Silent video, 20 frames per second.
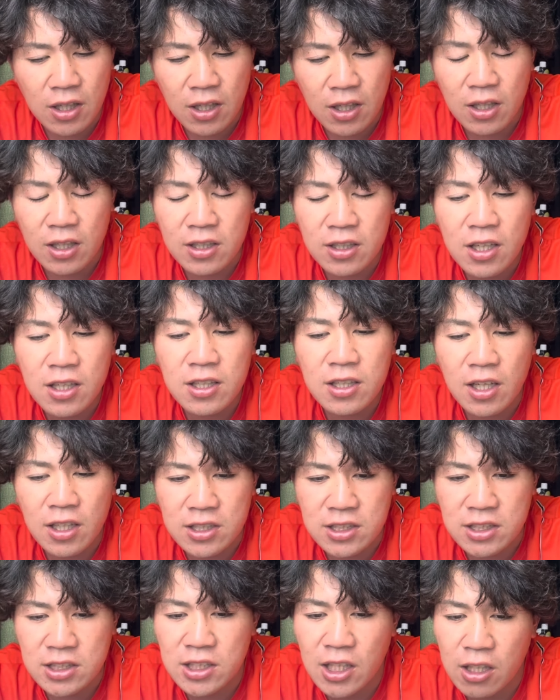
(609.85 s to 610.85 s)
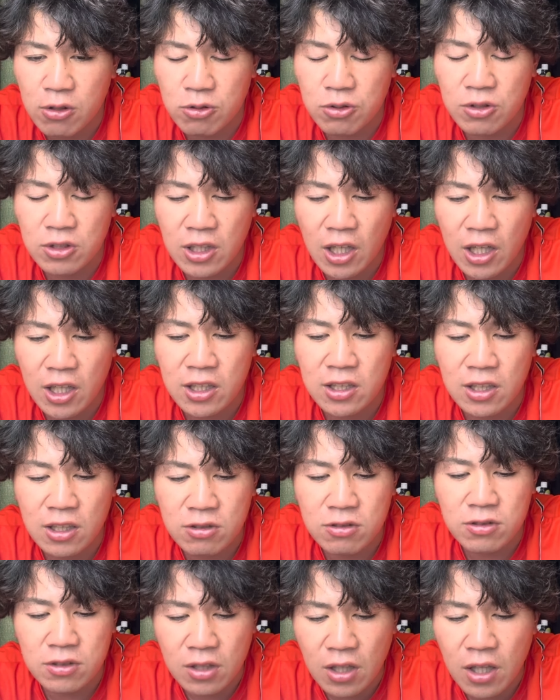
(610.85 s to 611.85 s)
えー、イレギュラーしないことに慣れて
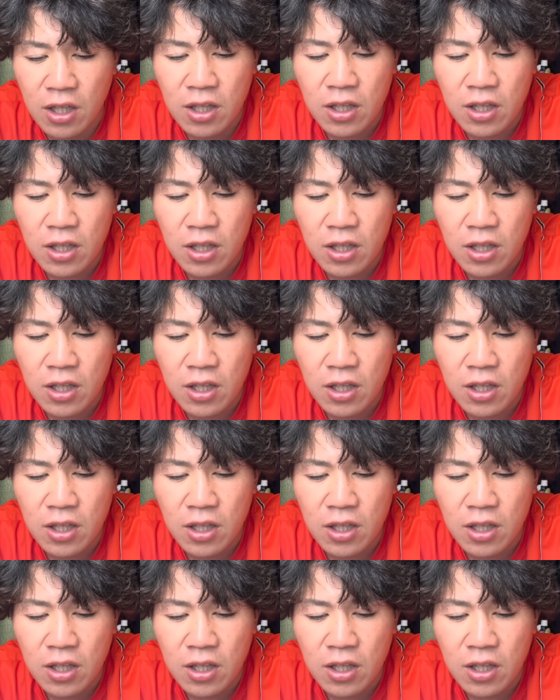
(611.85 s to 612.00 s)
るんで、